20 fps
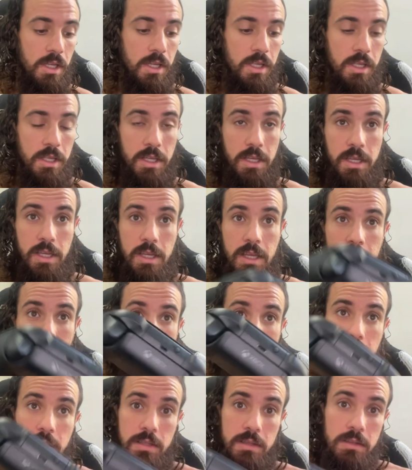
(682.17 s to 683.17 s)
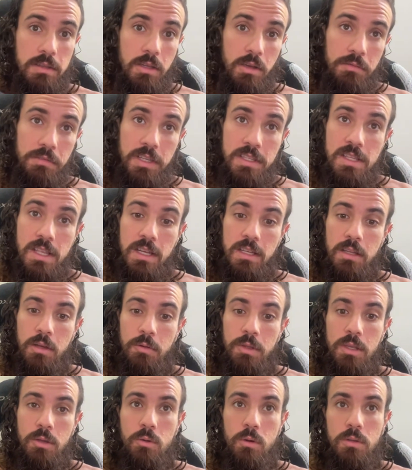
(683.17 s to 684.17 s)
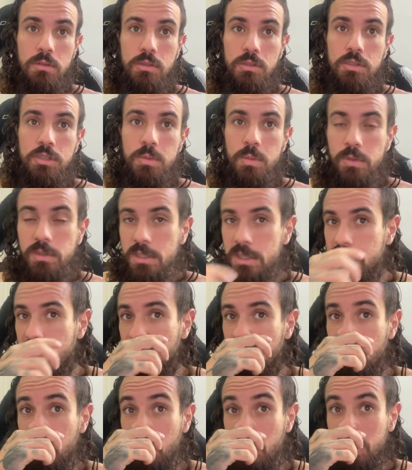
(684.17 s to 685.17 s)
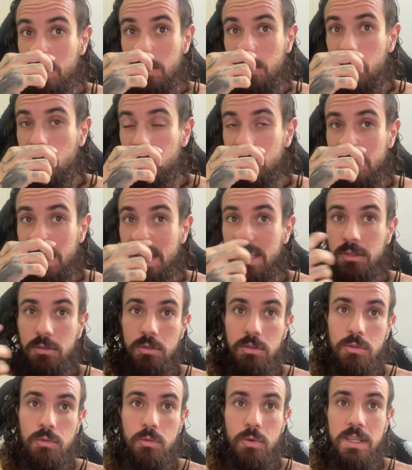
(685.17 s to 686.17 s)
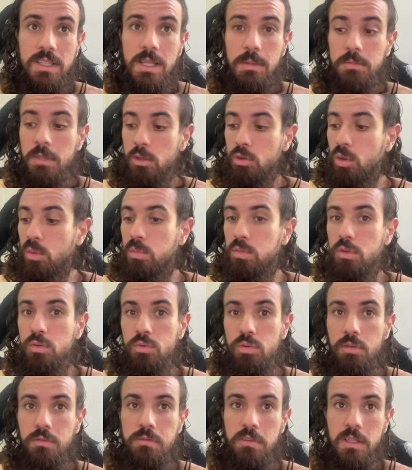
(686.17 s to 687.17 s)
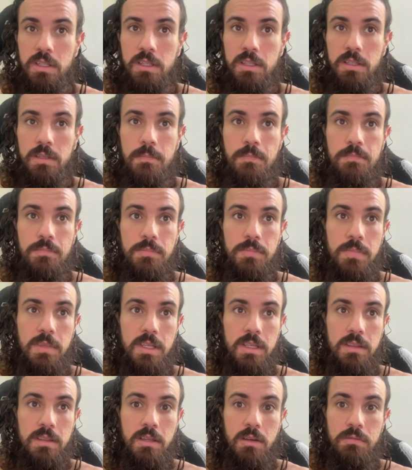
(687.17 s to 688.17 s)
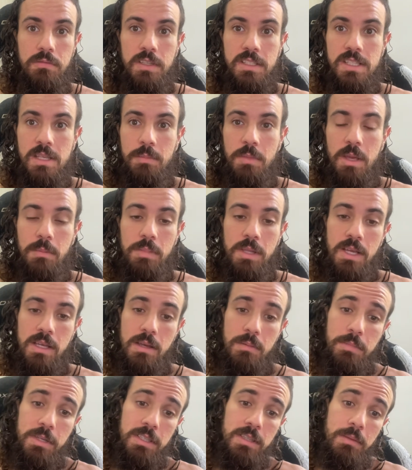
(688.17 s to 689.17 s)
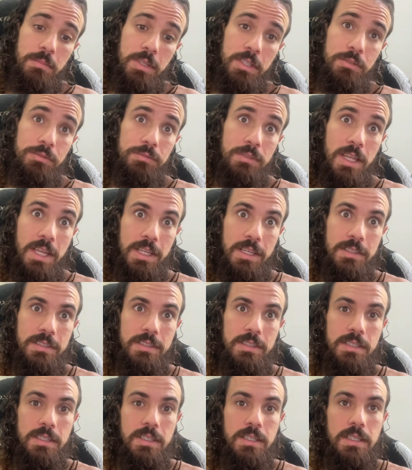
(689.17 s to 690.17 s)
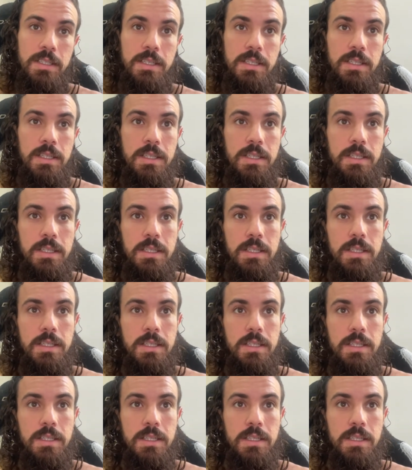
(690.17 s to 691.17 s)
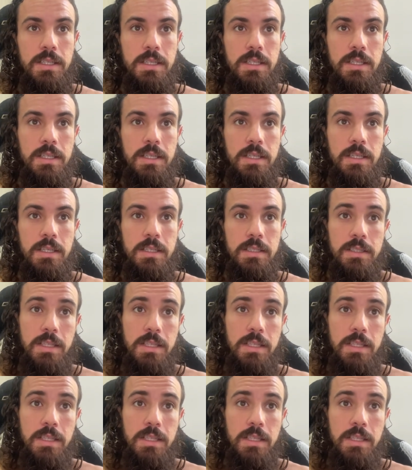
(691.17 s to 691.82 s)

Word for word: É, Talvez ele não encontre o dispositivo porque eu não tenho um adaptador Bluetooth aqui. E talvez a minha placa-mãe também não tenha. É...